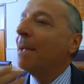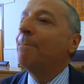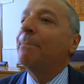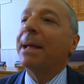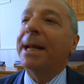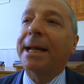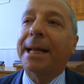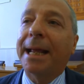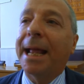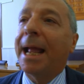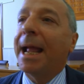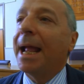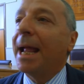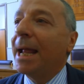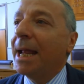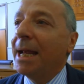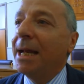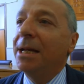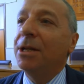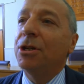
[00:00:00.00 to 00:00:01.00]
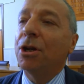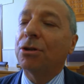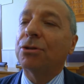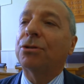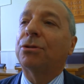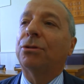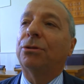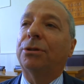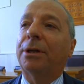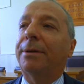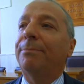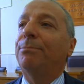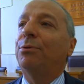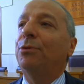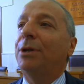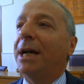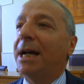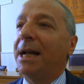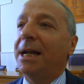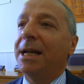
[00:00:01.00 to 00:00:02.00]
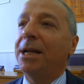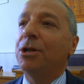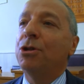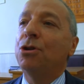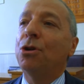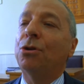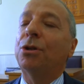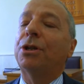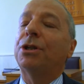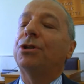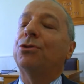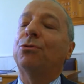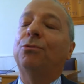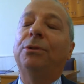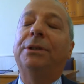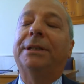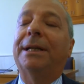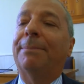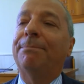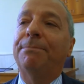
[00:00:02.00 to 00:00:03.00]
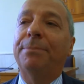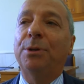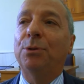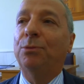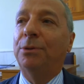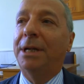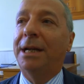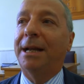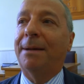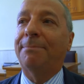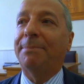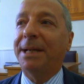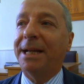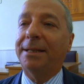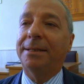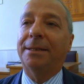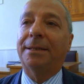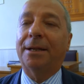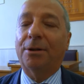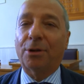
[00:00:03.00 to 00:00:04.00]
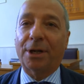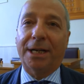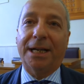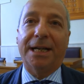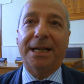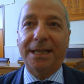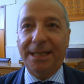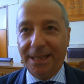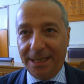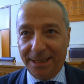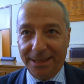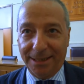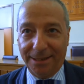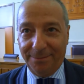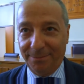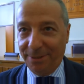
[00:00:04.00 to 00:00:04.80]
perché il nostro Tribunale non risulta più nella pianta organica del